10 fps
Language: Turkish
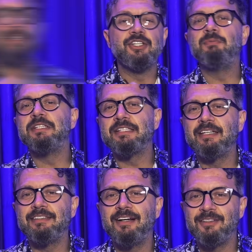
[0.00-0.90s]
Şimdi
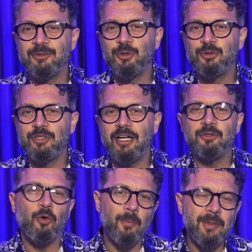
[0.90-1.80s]
sırada Anadolu'dan
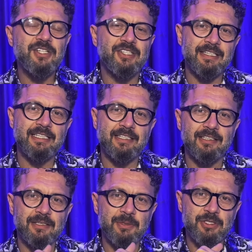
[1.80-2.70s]
15
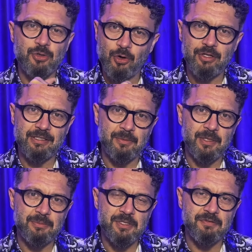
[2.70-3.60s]
dakikalık bir şöhret
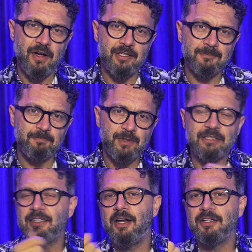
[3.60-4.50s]
haberimiz var.
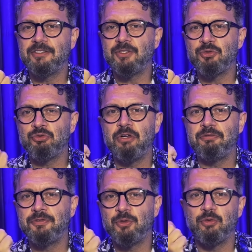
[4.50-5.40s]
Yeter artık şu
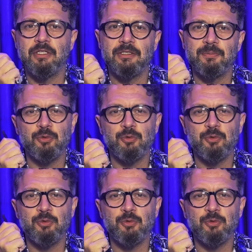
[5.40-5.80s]
lafı kullanıp